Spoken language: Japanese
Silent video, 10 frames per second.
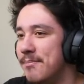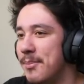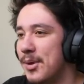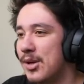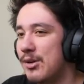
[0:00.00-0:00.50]

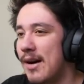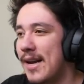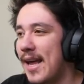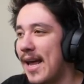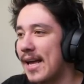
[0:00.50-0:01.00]
僕は
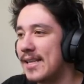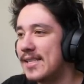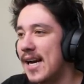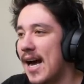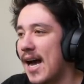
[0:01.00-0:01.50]
ね、
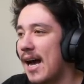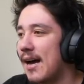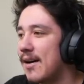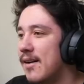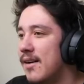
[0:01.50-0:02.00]
じゃあ、
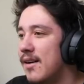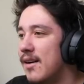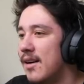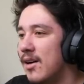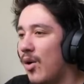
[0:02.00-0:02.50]

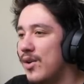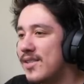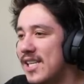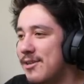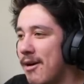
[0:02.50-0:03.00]
こい
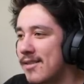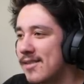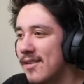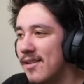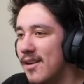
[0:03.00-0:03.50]
つにしま
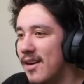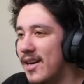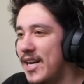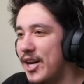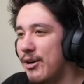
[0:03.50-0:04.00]
す。
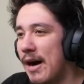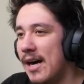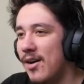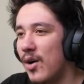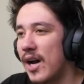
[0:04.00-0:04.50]
理由
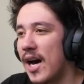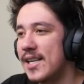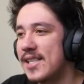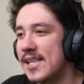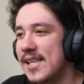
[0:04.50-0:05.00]
は、ほら、あ
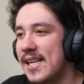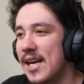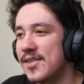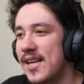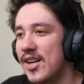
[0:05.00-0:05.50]
いつら全員
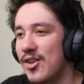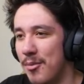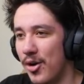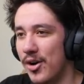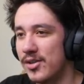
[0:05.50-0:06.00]
倒されると
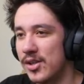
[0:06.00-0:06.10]
思うよ。